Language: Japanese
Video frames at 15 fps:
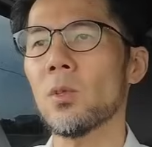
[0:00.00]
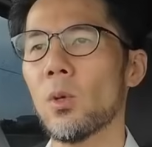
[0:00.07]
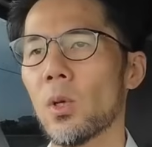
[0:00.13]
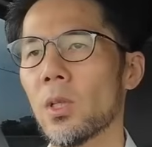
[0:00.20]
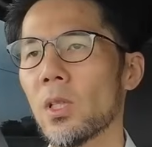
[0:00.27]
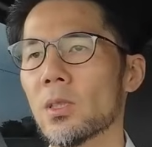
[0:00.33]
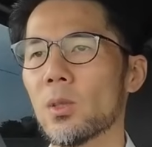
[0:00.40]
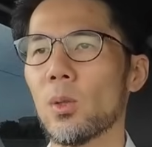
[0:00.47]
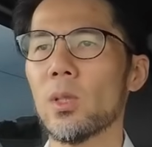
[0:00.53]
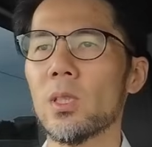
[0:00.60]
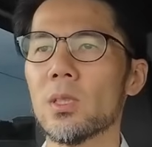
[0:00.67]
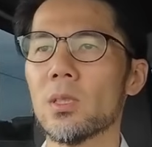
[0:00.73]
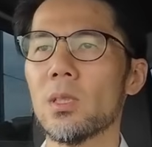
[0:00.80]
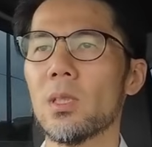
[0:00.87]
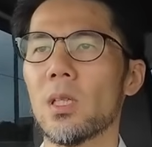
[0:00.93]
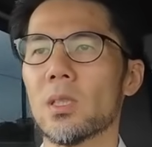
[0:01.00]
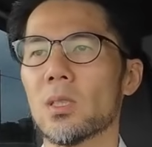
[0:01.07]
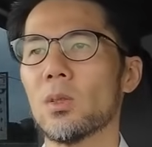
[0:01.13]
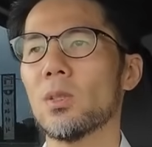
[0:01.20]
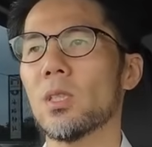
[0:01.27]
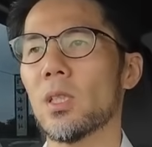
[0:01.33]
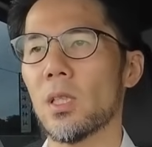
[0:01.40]
俺ねそれについては
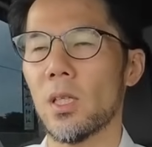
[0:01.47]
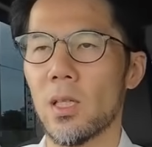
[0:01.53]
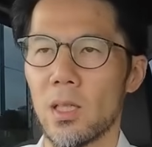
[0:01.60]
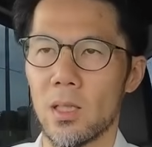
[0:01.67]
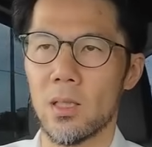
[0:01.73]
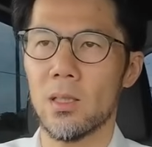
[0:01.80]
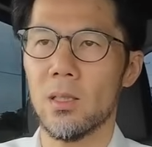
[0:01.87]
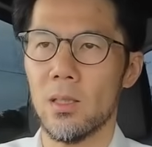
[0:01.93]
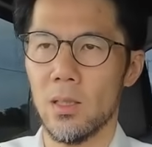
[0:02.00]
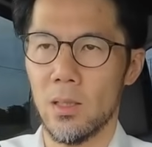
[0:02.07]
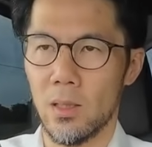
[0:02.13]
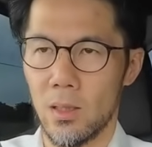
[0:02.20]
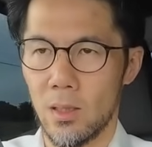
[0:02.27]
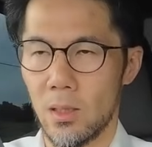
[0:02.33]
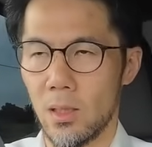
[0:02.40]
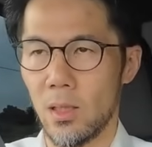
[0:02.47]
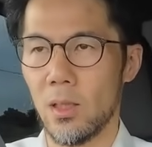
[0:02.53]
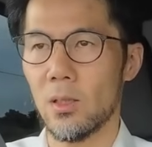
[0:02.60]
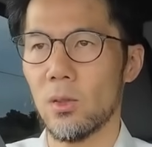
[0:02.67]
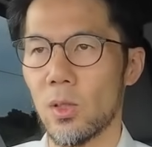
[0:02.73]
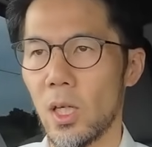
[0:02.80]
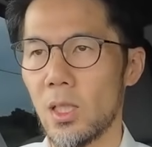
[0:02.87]
正直ね
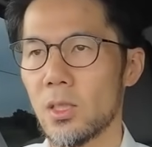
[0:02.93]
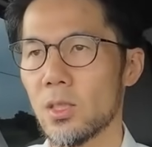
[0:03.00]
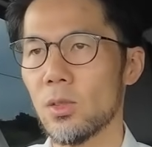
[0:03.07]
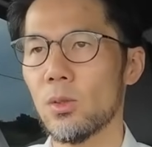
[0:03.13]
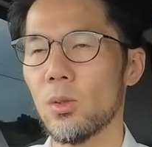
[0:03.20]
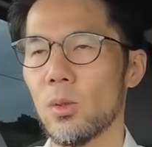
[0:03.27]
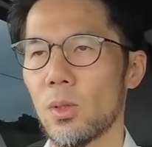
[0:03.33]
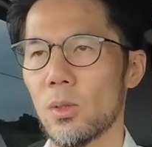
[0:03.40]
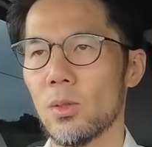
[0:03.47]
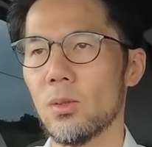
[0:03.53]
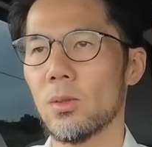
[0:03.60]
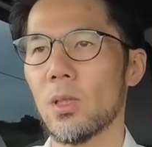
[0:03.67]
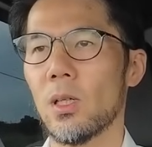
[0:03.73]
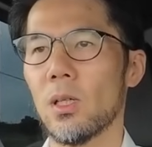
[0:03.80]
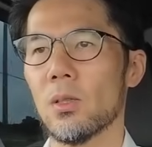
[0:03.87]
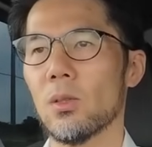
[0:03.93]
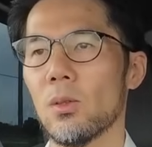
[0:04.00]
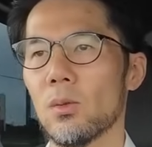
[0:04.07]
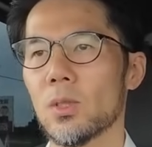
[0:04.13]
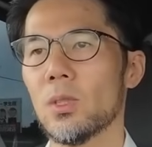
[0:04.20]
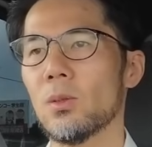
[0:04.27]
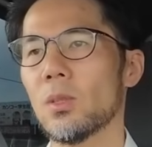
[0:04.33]
あの外注というかあ
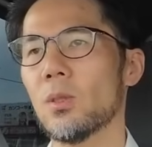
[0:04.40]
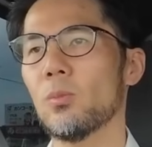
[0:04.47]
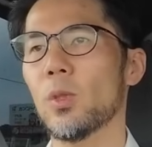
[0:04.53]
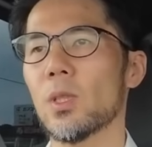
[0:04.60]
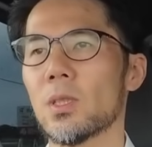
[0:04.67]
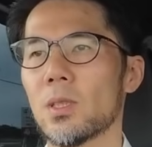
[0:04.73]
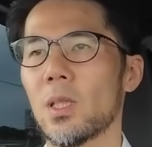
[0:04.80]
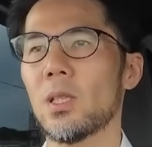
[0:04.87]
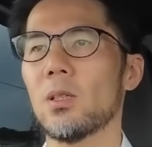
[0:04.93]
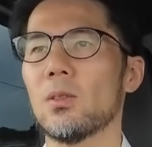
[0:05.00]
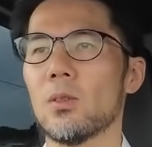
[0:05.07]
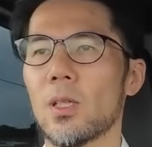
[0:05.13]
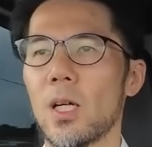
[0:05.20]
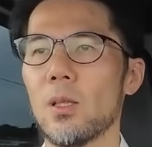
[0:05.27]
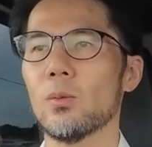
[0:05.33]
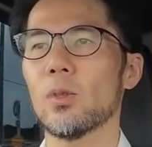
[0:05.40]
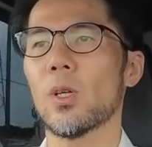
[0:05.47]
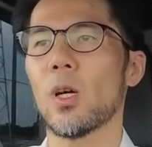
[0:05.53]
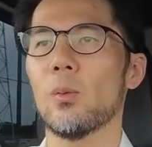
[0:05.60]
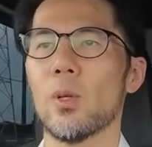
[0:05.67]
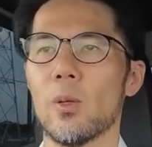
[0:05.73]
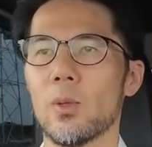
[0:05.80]
の藤野新婦が連れてくる外部
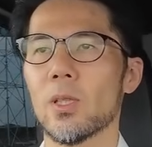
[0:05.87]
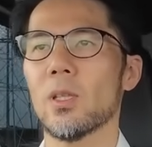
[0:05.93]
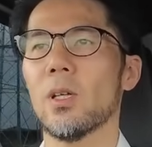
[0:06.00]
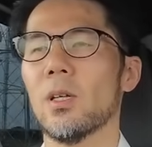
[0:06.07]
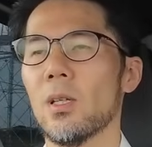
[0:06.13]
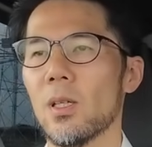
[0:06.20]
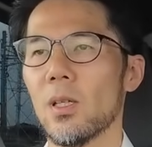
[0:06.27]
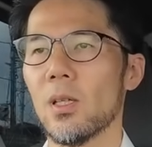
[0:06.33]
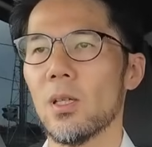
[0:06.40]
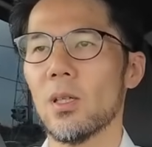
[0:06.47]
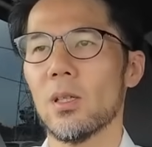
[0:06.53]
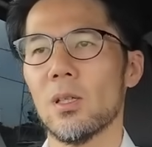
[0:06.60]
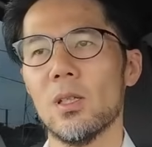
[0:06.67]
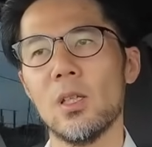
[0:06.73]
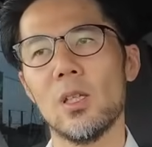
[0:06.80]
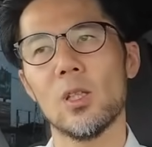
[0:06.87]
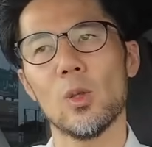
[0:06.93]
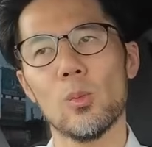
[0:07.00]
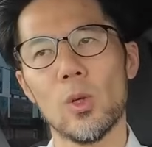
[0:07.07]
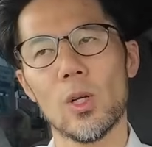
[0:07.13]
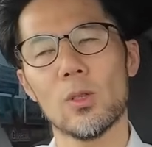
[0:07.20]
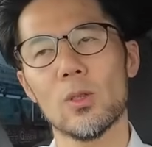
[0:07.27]
のカメラマンねいい
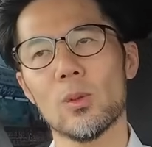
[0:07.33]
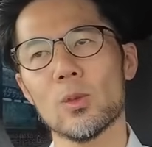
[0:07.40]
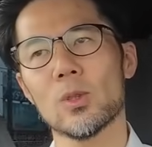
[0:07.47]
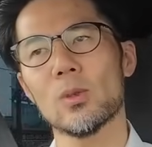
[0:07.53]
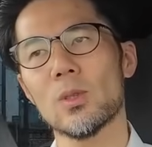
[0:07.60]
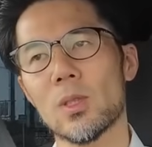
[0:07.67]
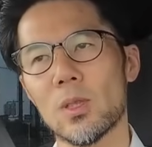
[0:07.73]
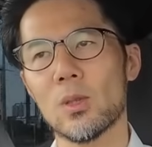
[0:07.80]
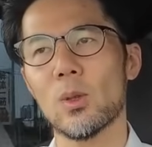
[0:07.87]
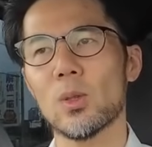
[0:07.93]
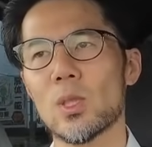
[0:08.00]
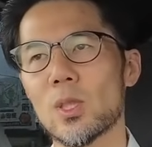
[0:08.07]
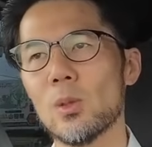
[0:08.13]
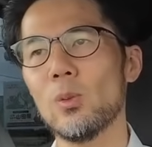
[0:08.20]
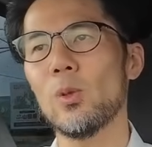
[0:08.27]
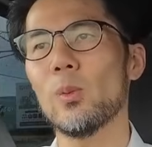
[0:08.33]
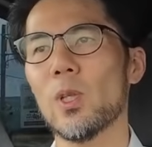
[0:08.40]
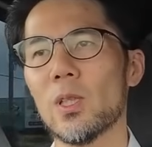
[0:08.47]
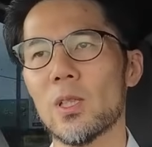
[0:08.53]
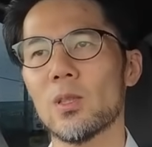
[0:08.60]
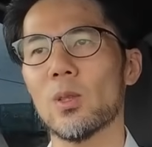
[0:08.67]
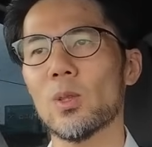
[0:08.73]
とも悪いとも正直どっちとも思
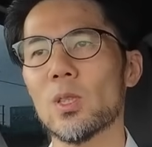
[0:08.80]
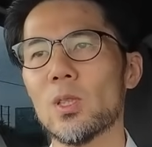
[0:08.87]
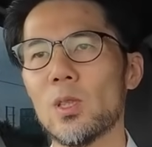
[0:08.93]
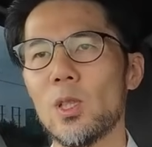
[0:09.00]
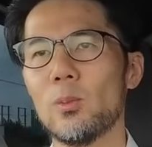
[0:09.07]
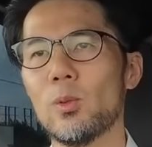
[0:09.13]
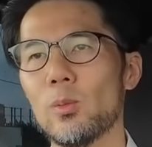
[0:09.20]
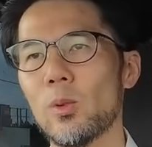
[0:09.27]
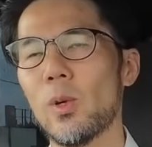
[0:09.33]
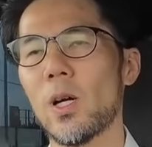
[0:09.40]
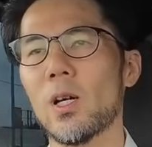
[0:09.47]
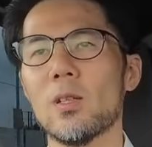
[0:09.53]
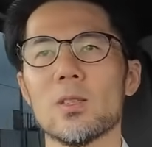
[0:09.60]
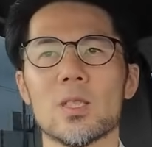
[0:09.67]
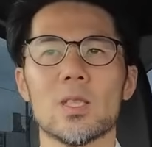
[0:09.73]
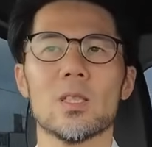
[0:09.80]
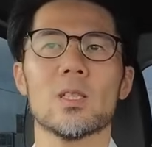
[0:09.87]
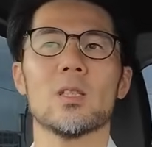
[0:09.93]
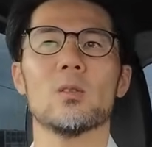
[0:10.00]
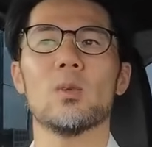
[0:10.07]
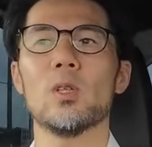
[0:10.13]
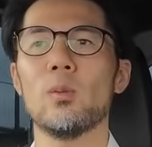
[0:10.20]
わないどっちの言い分も分かるし、
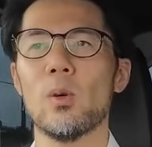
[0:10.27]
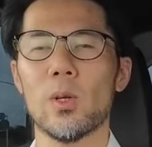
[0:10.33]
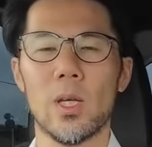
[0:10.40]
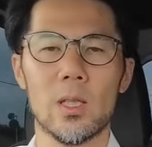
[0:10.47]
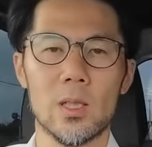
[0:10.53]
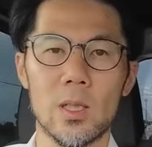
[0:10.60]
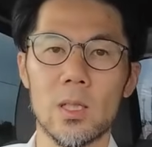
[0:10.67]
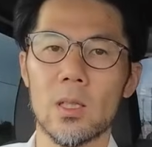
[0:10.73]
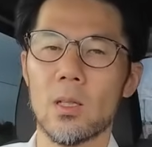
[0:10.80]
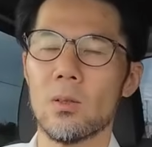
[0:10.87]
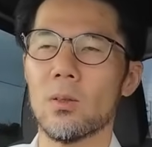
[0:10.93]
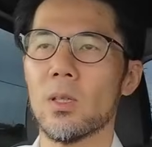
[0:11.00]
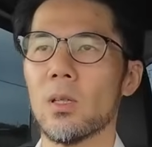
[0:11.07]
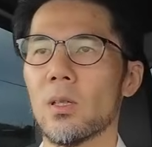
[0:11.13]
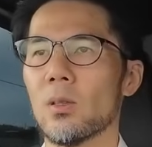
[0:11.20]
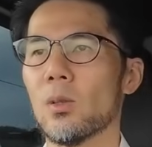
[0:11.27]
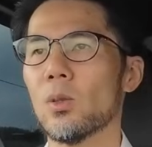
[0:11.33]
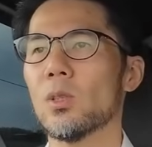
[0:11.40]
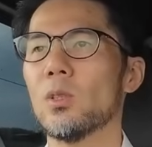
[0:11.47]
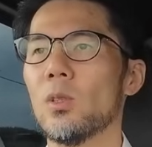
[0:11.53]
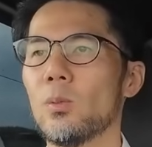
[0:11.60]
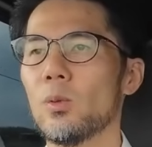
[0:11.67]
まあ、今俺やってないんだけどね
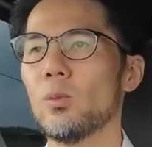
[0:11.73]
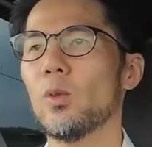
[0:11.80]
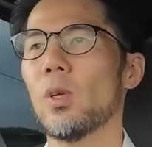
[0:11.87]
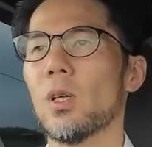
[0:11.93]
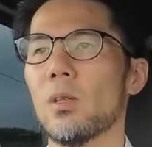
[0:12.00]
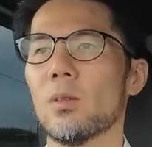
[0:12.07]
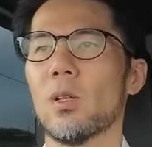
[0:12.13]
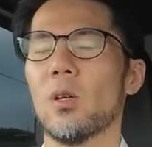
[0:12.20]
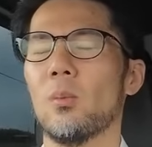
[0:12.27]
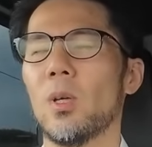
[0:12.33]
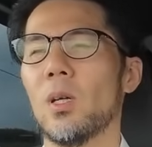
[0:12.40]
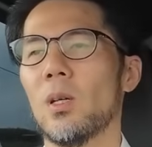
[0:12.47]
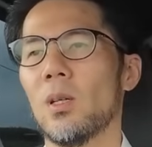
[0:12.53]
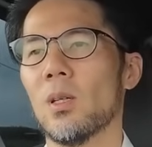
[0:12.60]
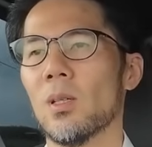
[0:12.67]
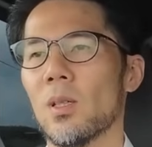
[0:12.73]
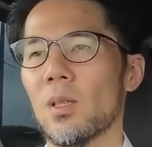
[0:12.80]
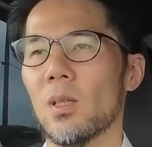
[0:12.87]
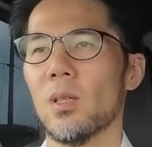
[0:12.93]
どっちの言い分も分かるからまあ